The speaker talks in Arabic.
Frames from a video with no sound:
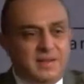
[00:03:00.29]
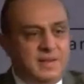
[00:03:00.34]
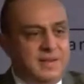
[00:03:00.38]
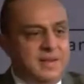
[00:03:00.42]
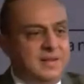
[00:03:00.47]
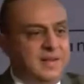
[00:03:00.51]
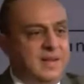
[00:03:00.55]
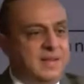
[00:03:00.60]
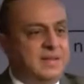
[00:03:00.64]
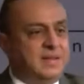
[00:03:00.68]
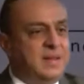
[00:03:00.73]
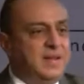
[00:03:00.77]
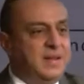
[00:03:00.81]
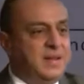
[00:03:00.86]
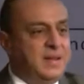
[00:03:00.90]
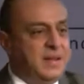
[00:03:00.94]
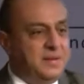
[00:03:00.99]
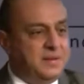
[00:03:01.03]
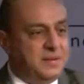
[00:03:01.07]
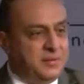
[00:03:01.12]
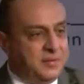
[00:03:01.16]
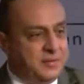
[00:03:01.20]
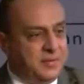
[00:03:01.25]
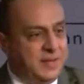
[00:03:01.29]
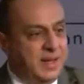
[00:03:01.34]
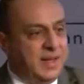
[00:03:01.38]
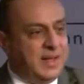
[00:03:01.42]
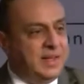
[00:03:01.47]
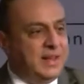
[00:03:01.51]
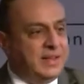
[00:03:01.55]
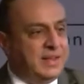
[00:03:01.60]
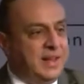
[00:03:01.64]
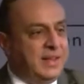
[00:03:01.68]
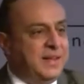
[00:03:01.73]
أستاذ طارق
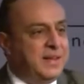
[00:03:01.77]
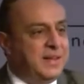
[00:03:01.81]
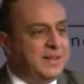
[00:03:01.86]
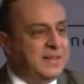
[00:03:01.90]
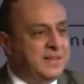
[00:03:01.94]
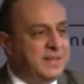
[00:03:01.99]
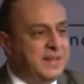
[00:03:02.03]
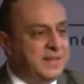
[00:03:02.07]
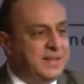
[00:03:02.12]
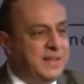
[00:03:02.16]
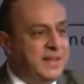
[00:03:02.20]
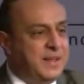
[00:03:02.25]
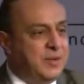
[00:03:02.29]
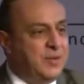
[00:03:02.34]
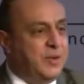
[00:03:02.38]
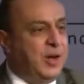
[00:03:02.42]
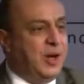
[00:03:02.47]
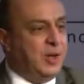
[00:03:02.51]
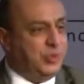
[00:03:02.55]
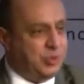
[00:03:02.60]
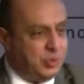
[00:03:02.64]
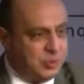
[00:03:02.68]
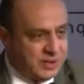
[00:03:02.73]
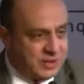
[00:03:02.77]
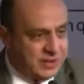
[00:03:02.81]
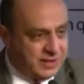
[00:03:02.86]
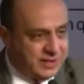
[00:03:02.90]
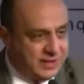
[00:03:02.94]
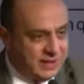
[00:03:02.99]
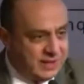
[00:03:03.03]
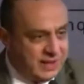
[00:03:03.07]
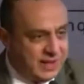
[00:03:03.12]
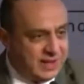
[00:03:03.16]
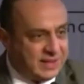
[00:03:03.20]
فايد الأخ الصديق وعضو
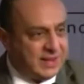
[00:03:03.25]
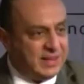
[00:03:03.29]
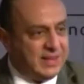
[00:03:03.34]
مجلس إدارة